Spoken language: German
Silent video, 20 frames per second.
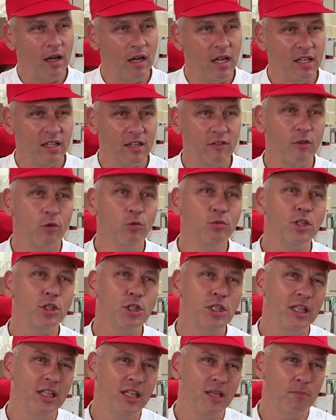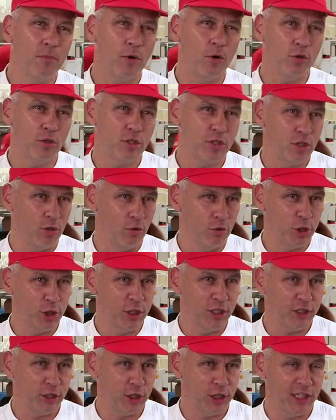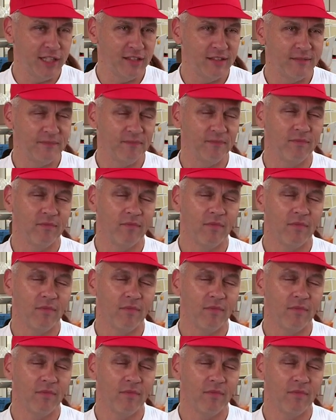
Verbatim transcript: in den unterschiedlichen Produktionsschritten.